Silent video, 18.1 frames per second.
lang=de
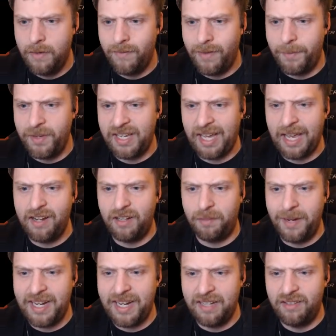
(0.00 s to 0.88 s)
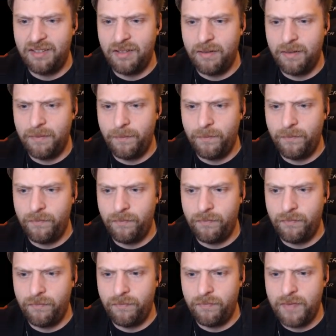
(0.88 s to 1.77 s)
Aber ich renne es mal ganz...
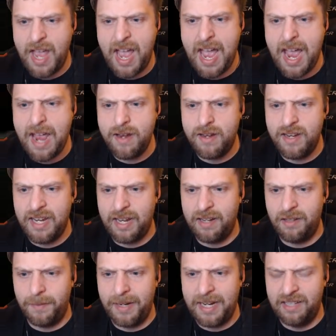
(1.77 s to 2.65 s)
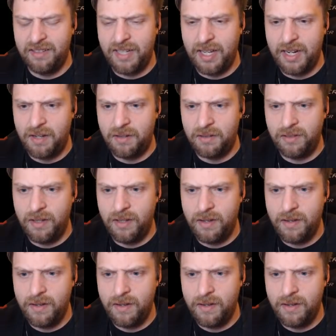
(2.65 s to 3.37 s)
Nein, ich renne es mal ganz geradeaus.